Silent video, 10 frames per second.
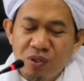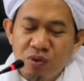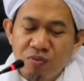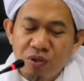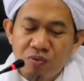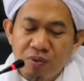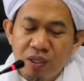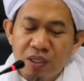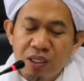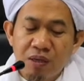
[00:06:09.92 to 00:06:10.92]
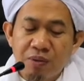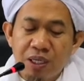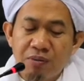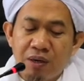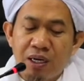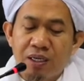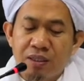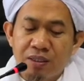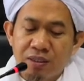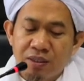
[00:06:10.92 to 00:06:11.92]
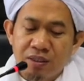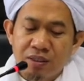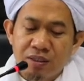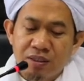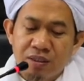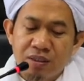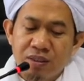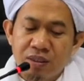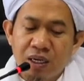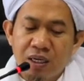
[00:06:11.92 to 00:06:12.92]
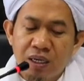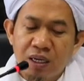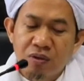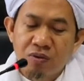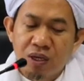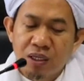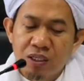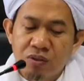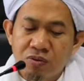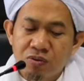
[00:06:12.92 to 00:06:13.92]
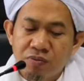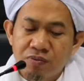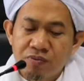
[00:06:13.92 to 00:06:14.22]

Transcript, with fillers: yu'minu bi dia beriman dengan Al-Qur'an itu